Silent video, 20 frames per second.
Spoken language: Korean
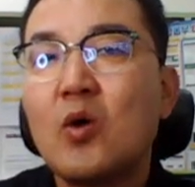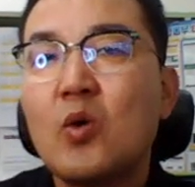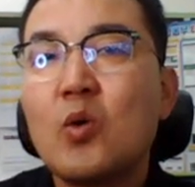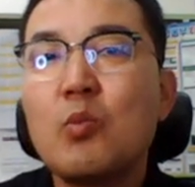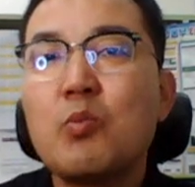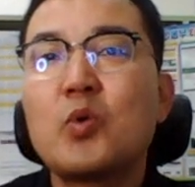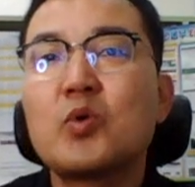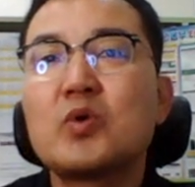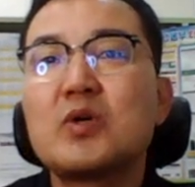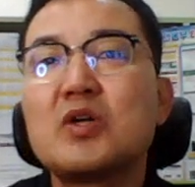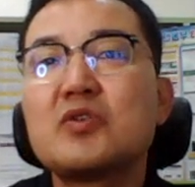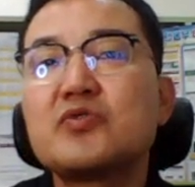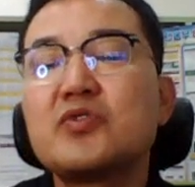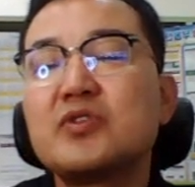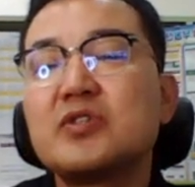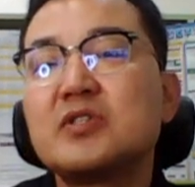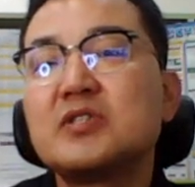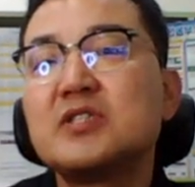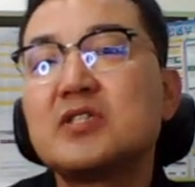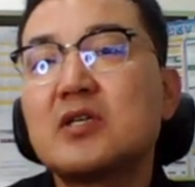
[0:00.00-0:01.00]
홍보를 할 수
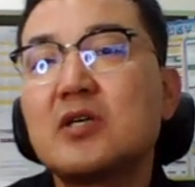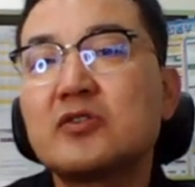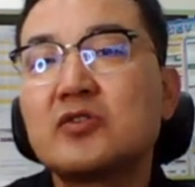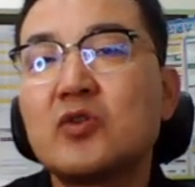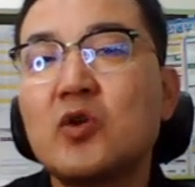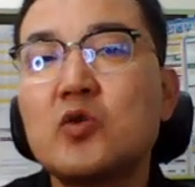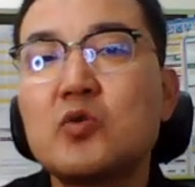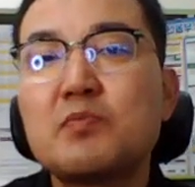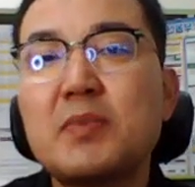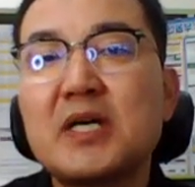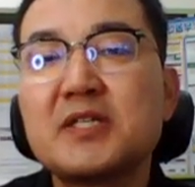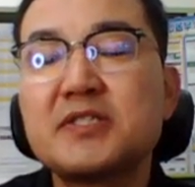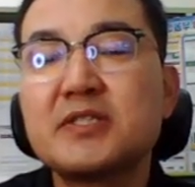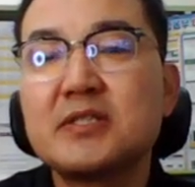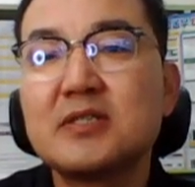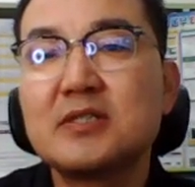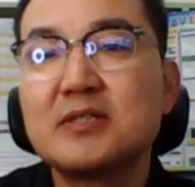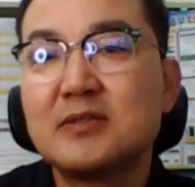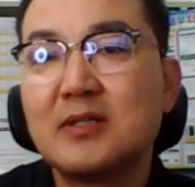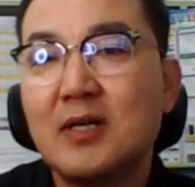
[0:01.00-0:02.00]
있는 이 커튼홀
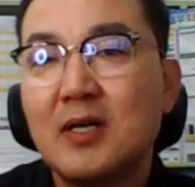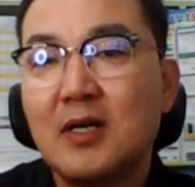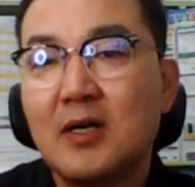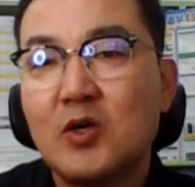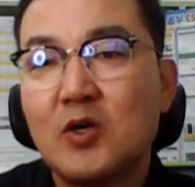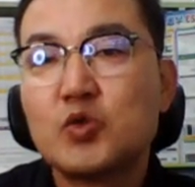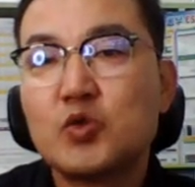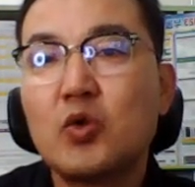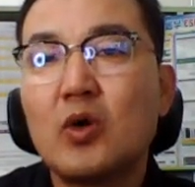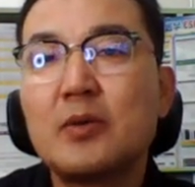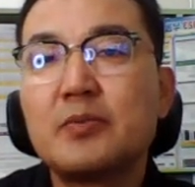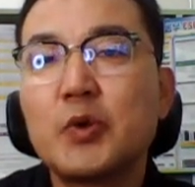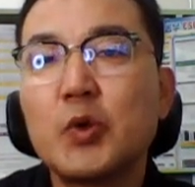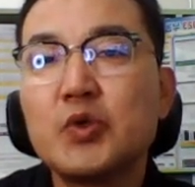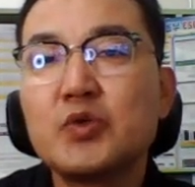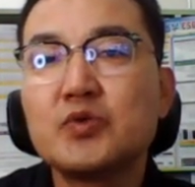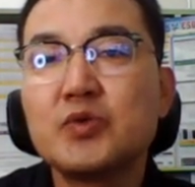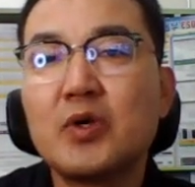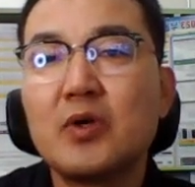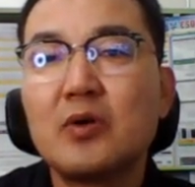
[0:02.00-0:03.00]
방식은 좋아
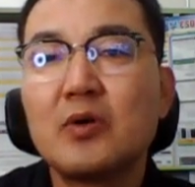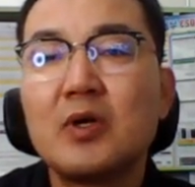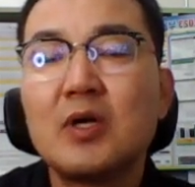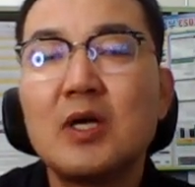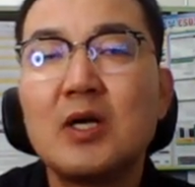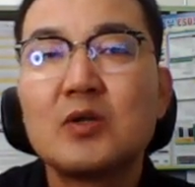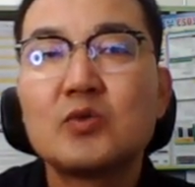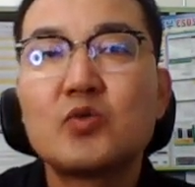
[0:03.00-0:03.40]
보이고요.